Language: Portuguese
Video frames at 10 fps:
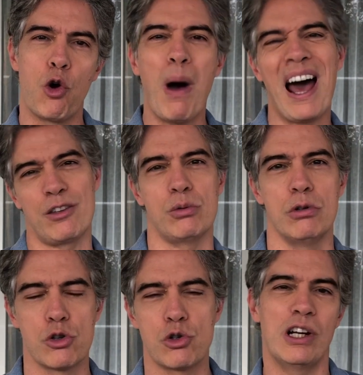
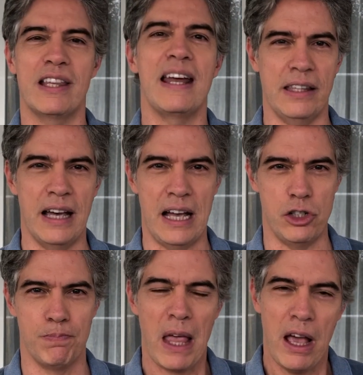Quarto,
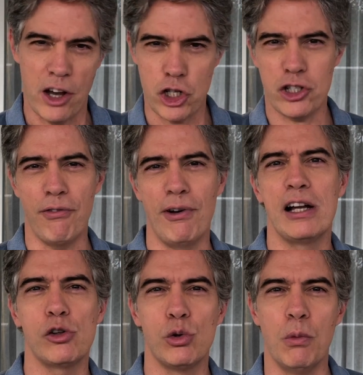solidariedade. A gente está
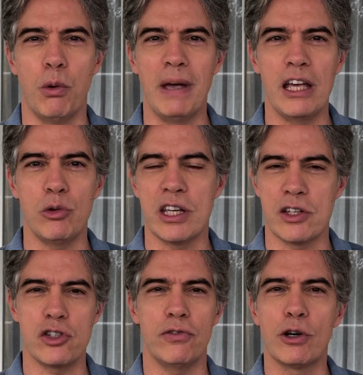falando num momento em que
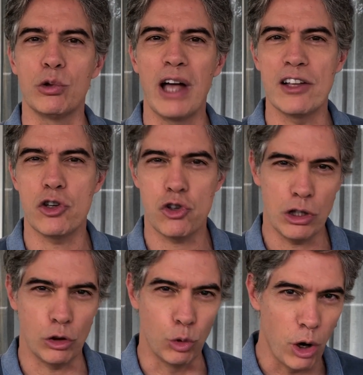as dificuldades
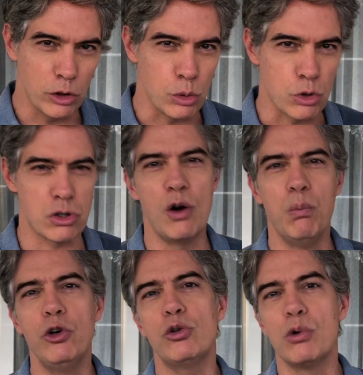de todos são
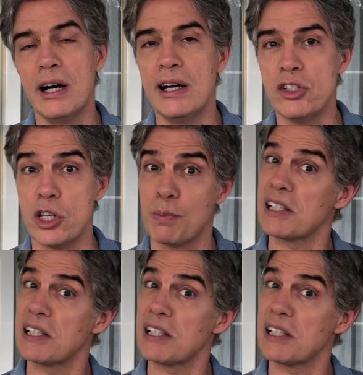muito grandes,